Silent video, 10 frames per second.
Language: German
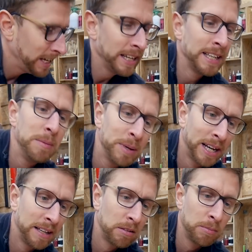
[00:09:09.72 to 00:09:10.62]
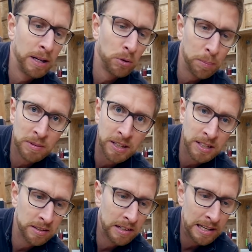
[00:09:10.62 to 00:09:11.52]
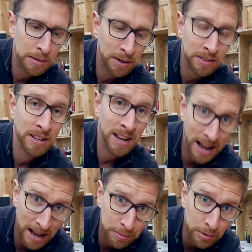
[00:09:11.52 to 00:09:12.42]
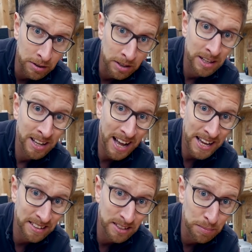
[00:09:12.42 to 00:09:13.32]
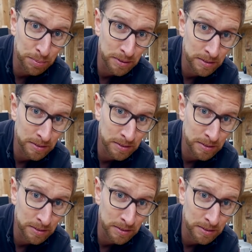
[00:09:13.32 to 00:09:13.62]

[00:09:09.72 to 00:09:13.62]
Ich nehme hier ganz normal doppelseitiges Kleeband, aber ein Tipp.